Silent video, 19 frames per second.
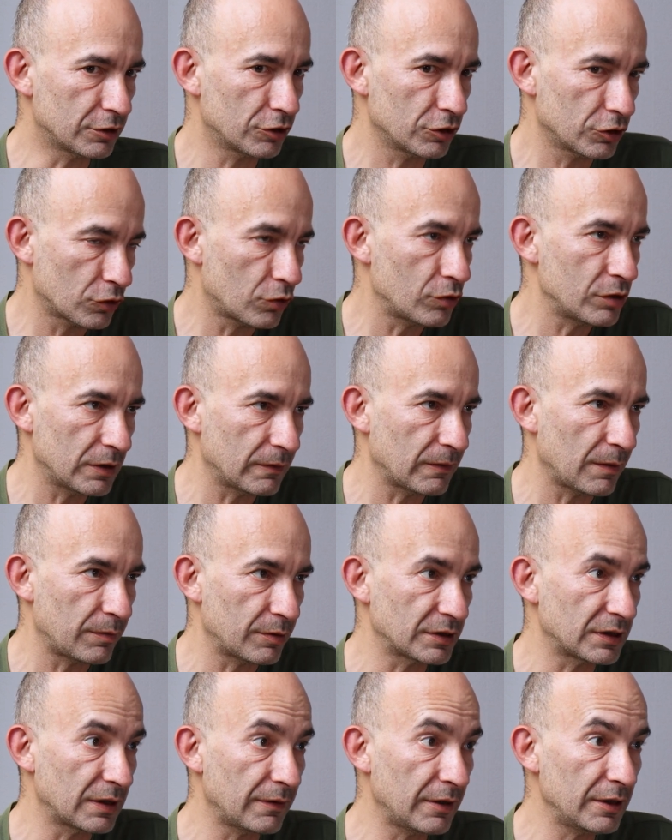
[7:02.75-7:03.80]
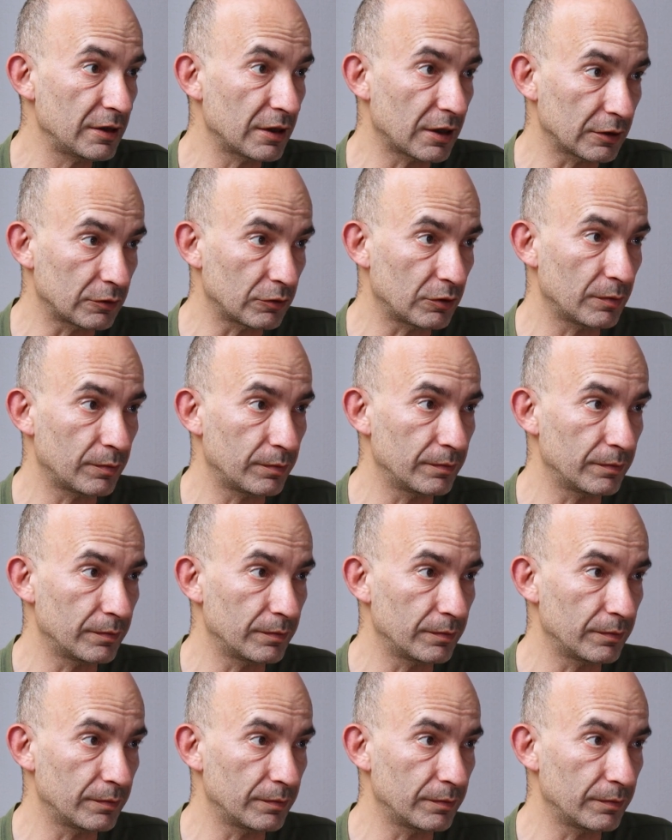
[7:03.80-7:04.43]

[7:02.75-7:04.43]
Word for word: школьного образования, который